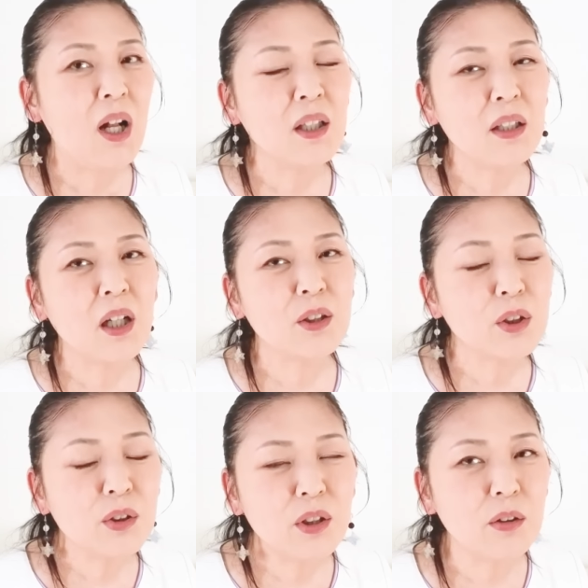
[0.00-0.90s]
あなたが
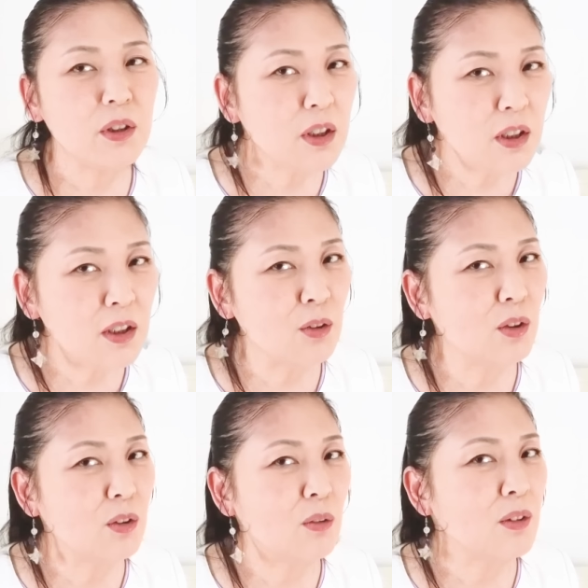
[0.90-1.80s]
住んでる地域
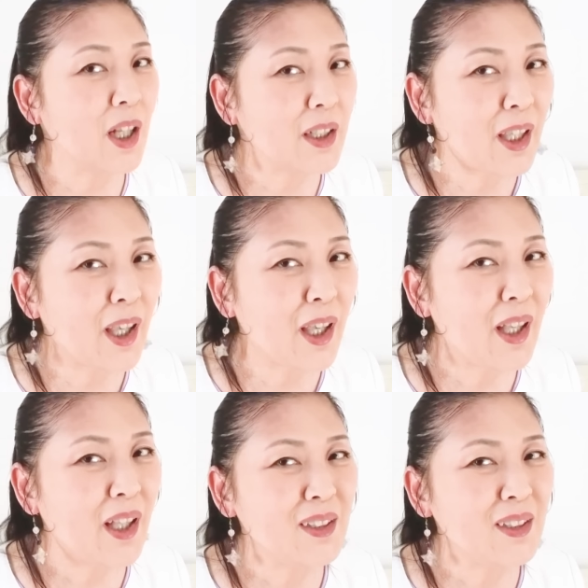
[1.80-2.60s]
の人だけ